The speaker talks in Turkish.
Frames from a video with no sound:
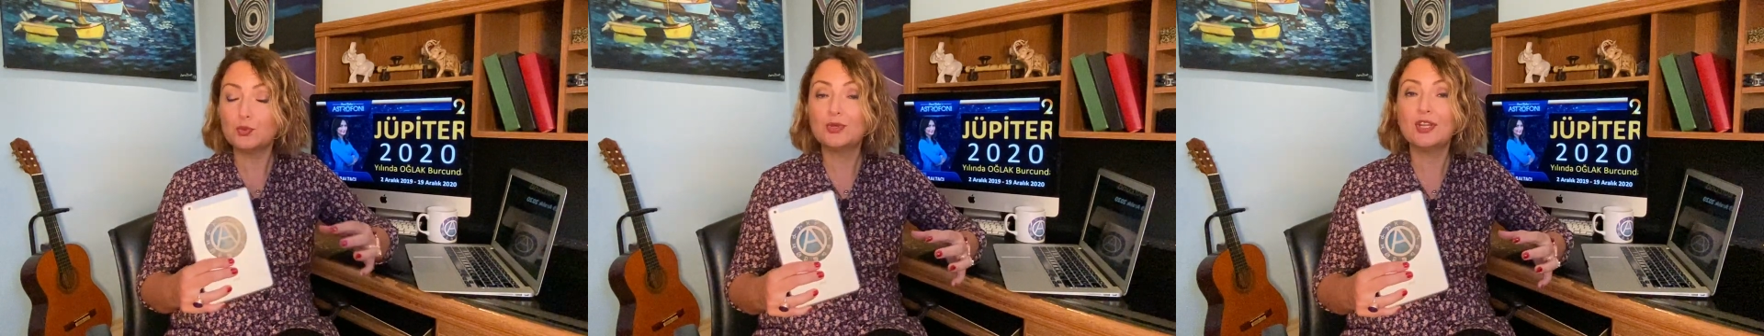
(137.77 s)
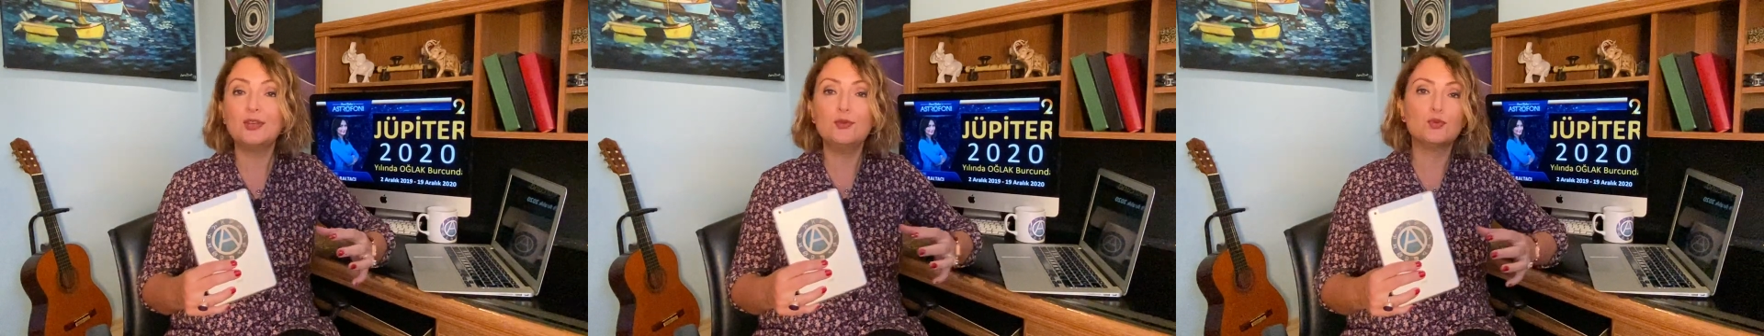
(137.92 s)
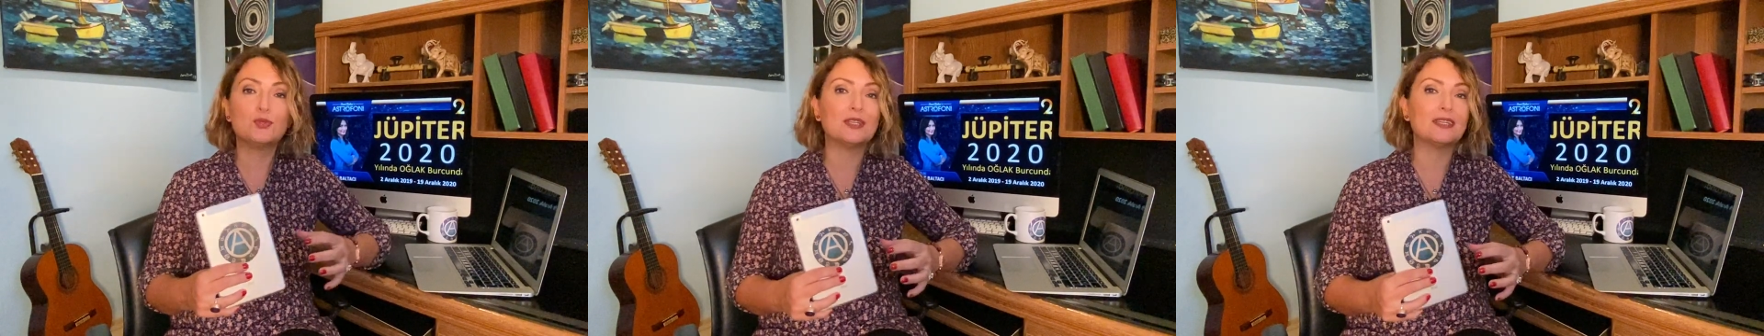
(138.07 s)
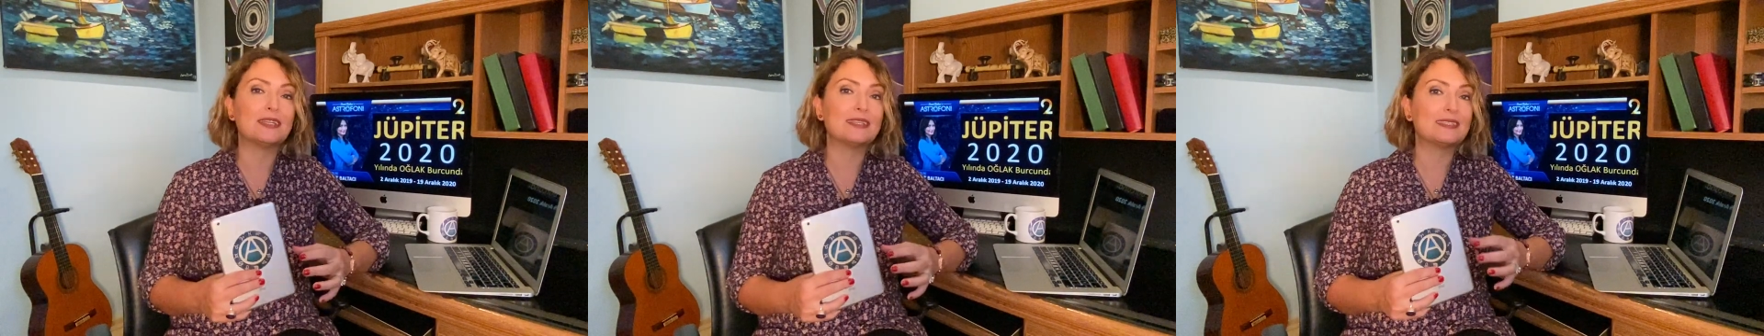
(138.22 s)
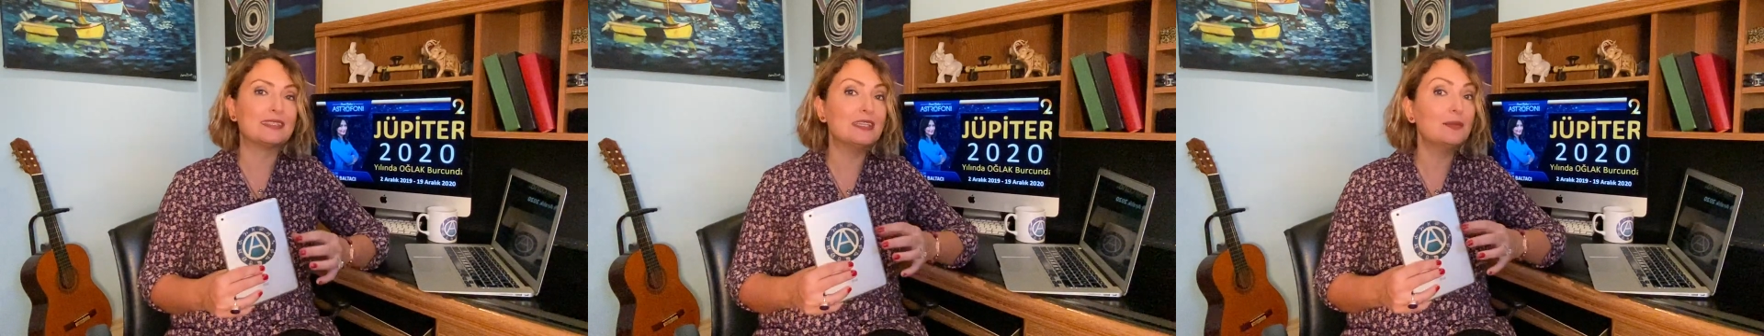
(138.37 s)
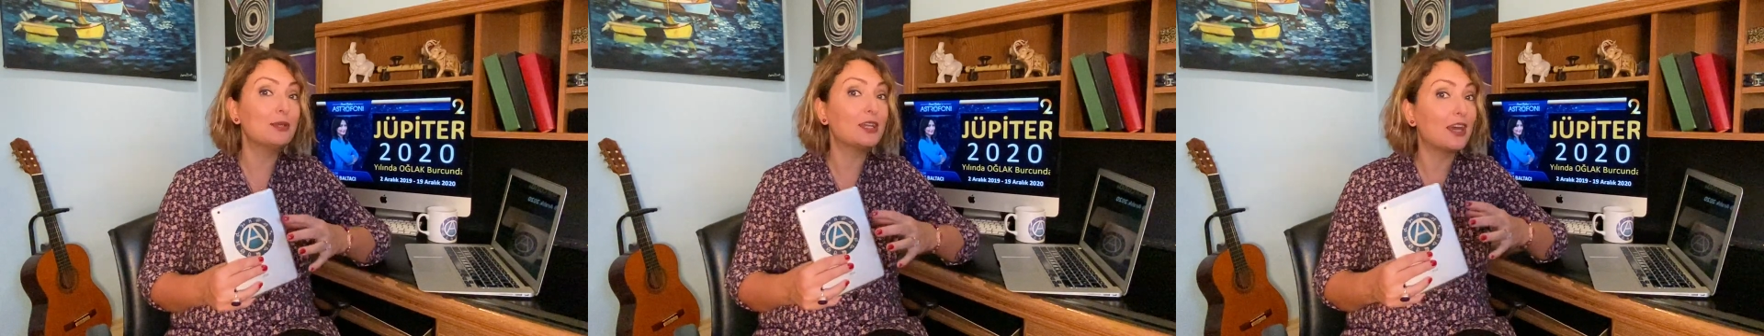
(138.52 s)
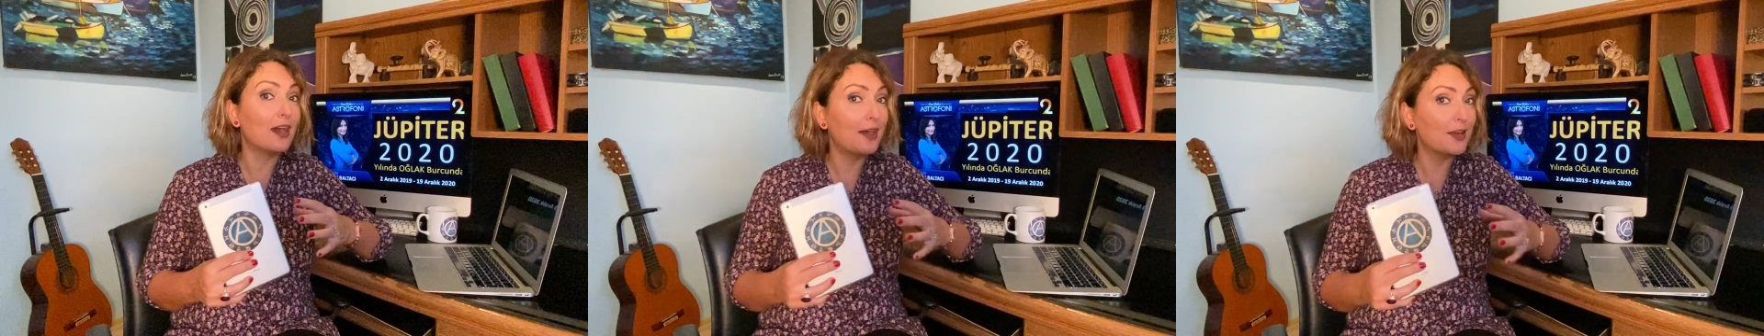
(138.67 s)
Uranüs
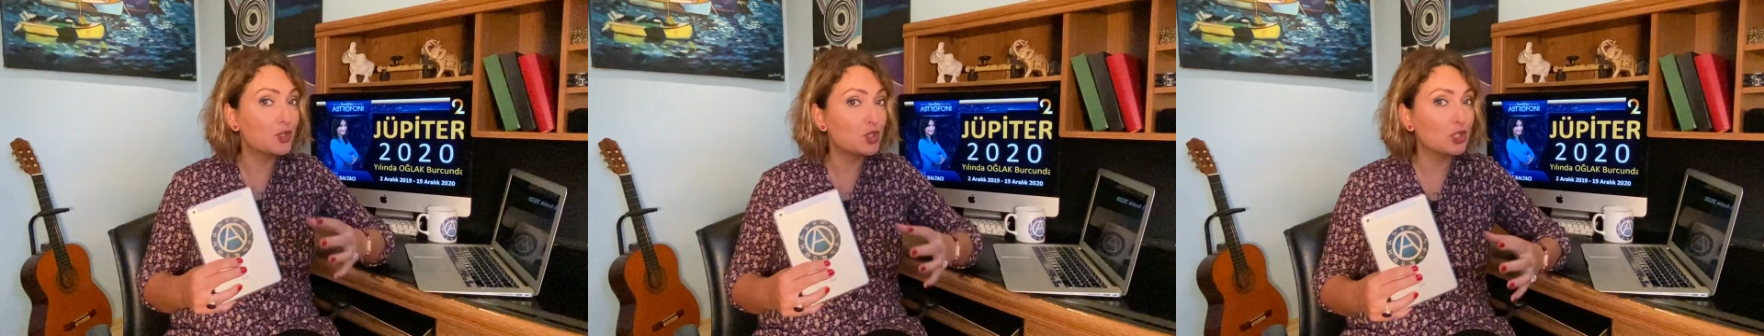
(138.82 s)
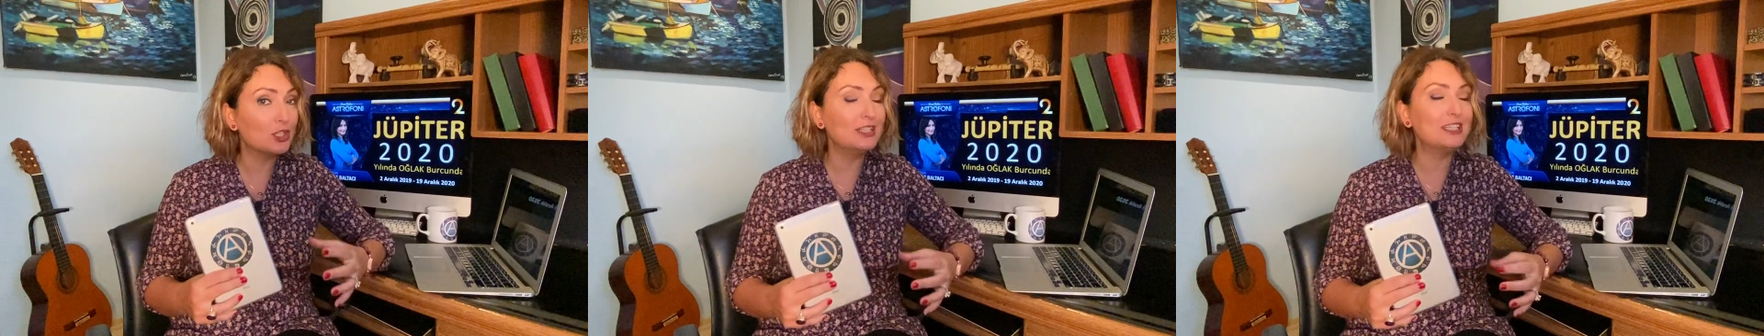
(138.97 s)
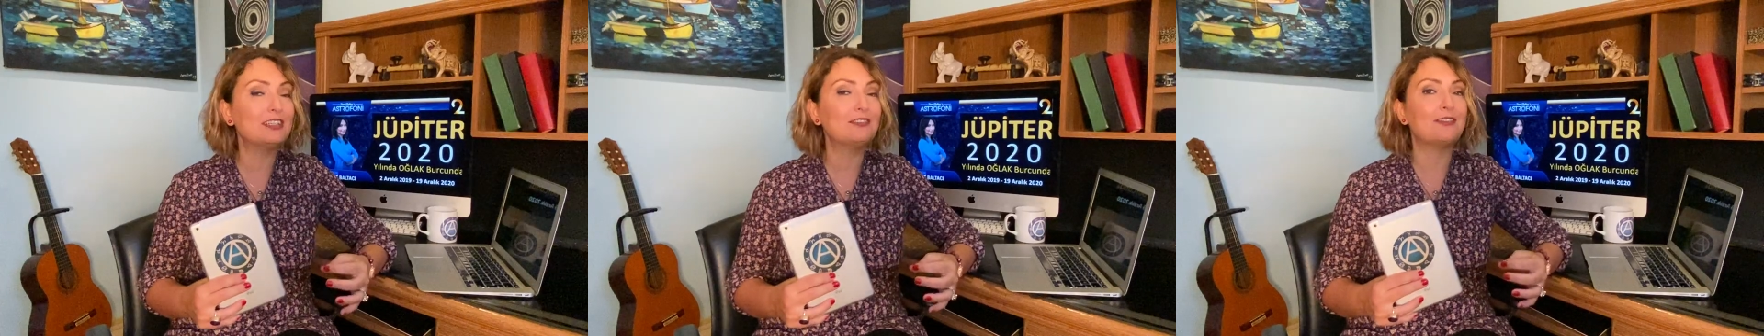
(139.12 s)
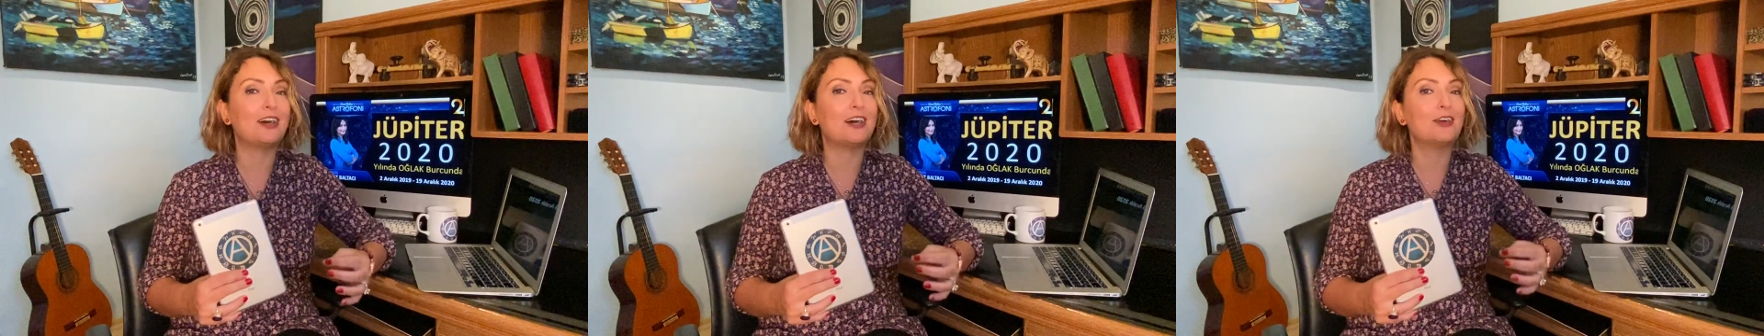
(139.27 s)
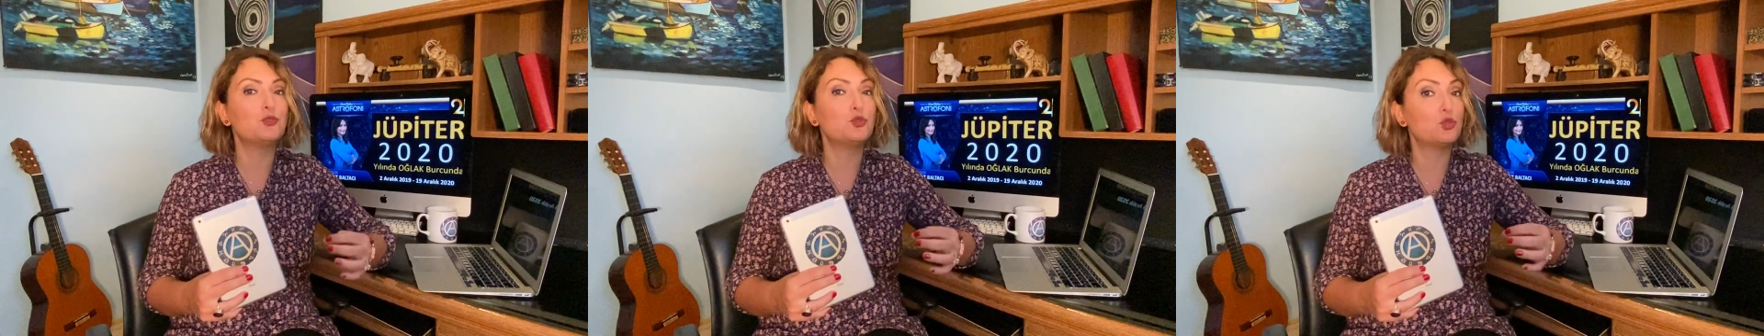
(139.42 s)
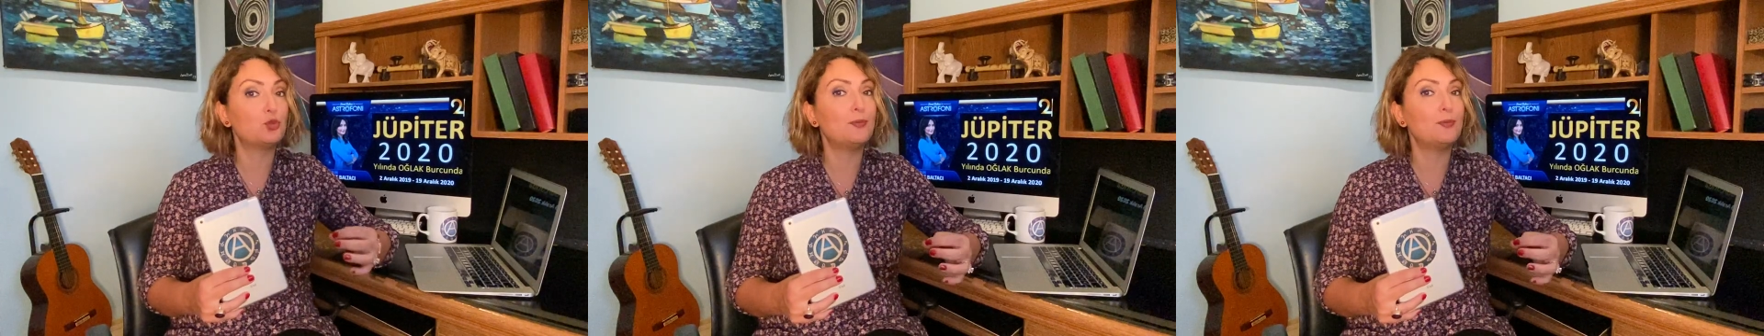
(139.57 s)
arasında bir karşıtlık var.